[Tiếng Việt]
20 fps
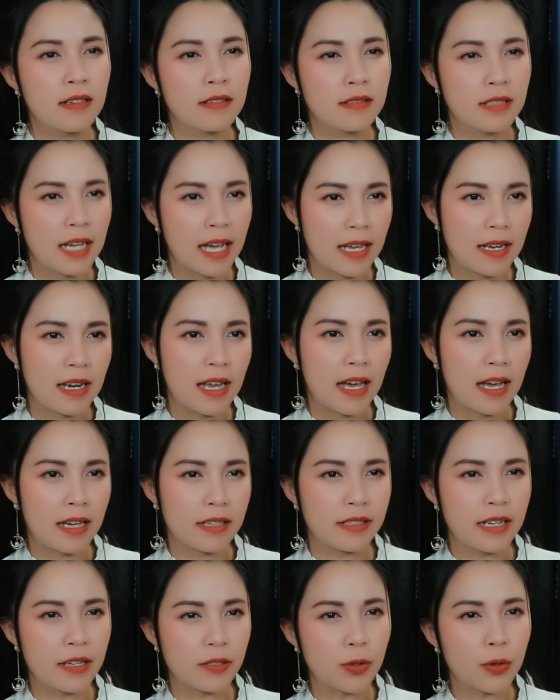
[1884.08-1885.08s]
Hay là
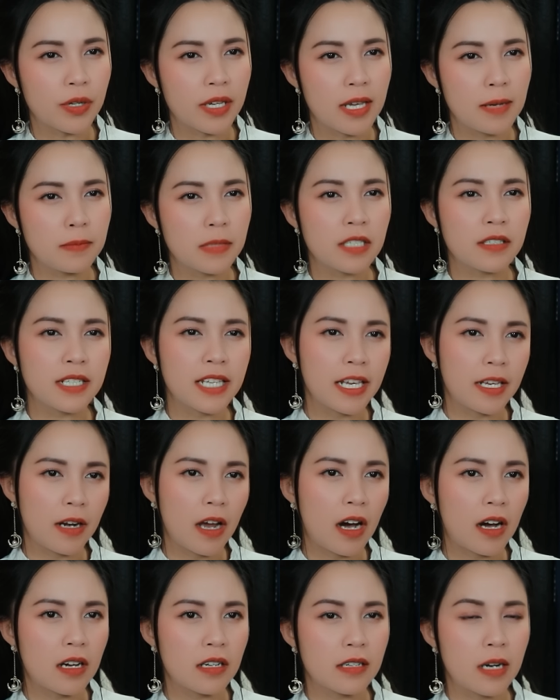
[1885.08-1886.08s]
để tôi kiếm thứ gì
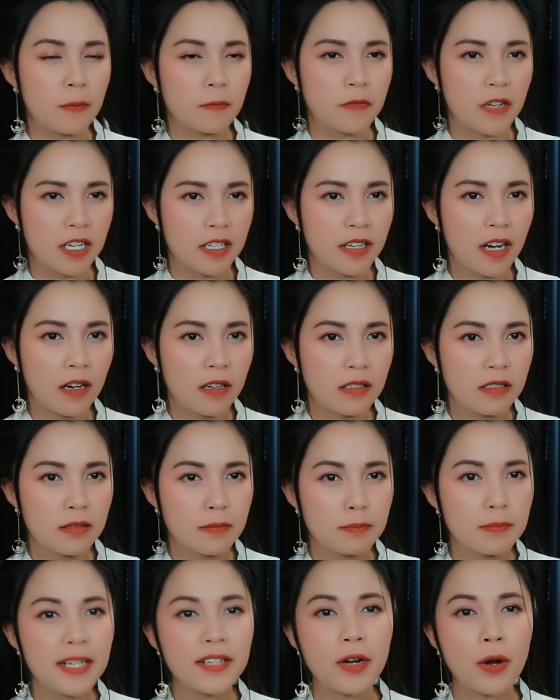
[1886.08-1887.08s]
đó đập vỡ nó,
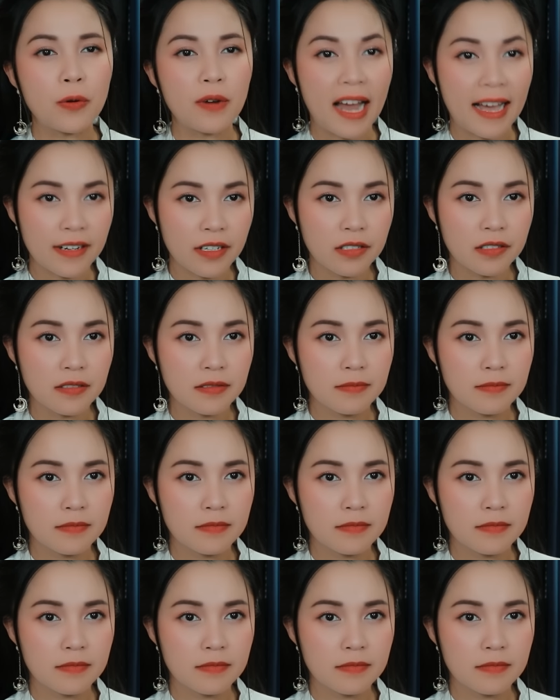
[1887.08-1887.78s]
biết đâu lại được.